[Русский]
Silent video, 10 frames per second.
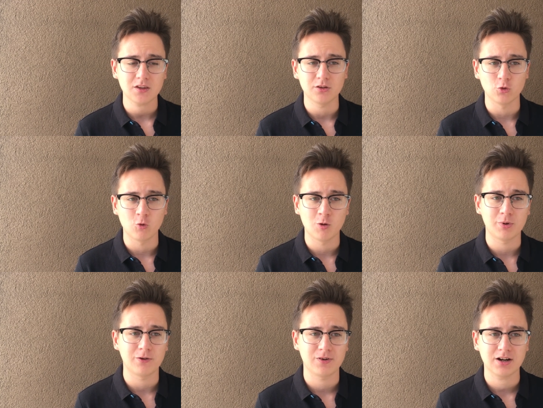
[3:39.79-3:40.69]
Но
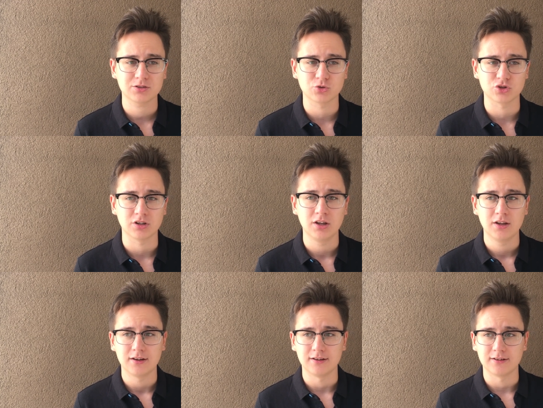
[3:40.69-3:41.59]
по факту же
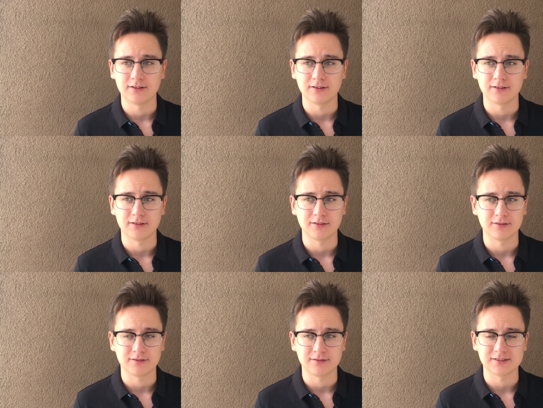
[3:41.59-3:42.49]

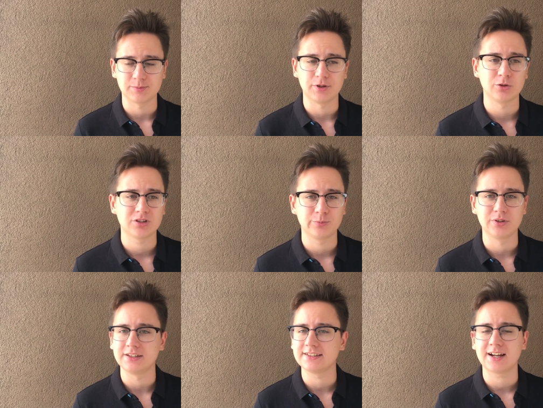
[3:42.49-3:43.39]
Заболотный
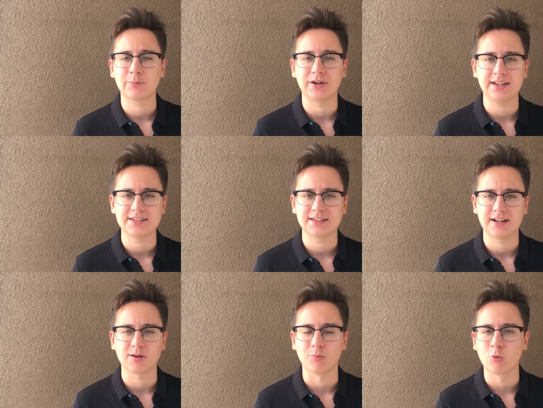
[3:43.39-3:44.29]
был не так полезен,
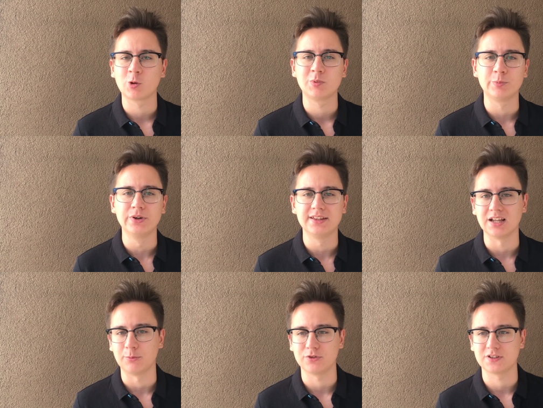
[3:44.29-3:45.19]
как мог бы быть,
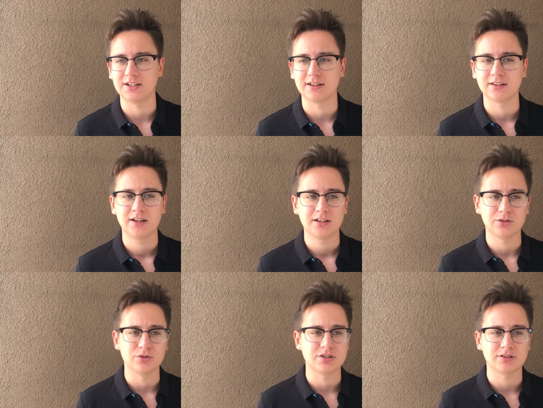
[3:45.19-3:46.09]
на мой взгляд.
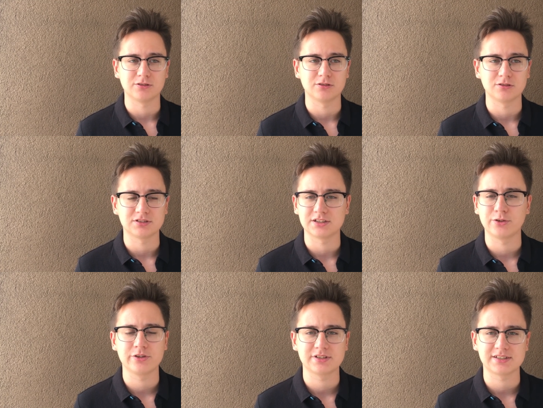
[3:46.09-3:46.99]
То есть
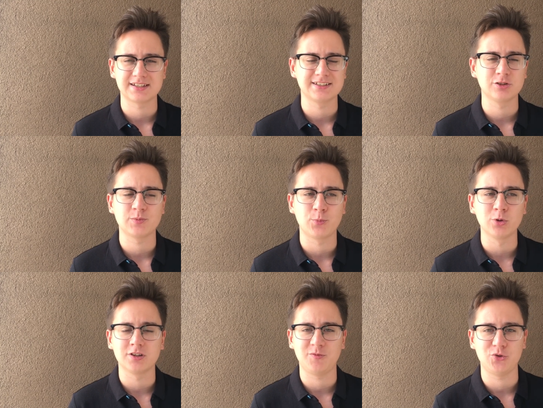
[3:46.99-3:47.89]
создалось, создалось
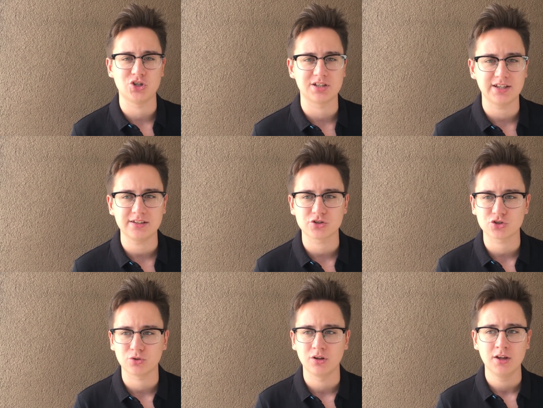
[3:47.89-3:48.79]
полное впечатление,
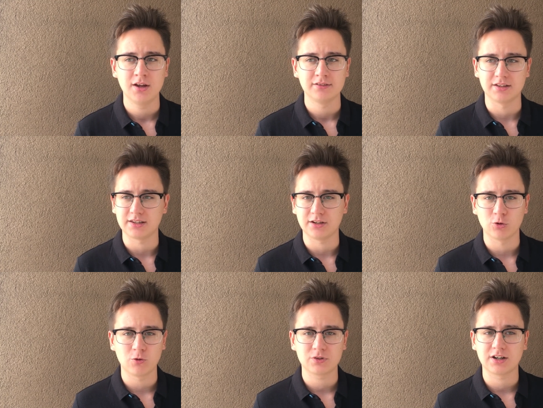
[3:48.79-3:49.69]
что на
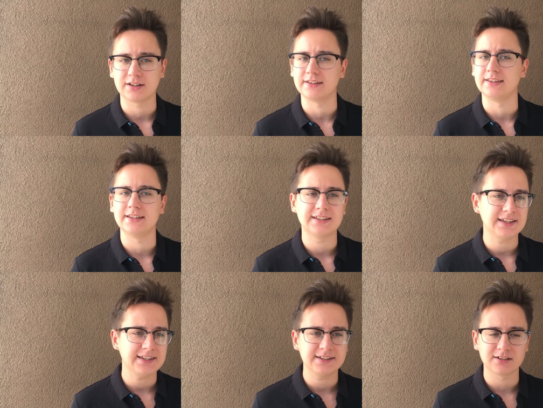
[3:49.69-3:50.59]
тренировках не
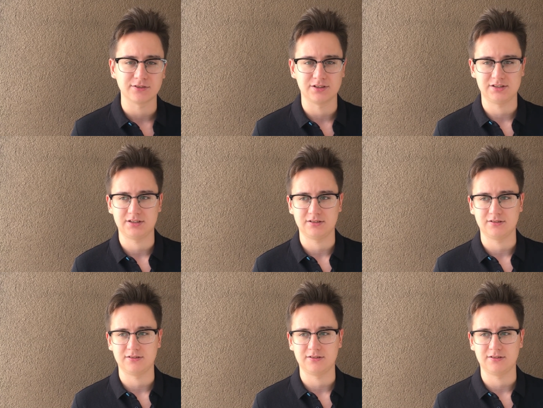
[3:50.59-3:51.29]
наигрывалось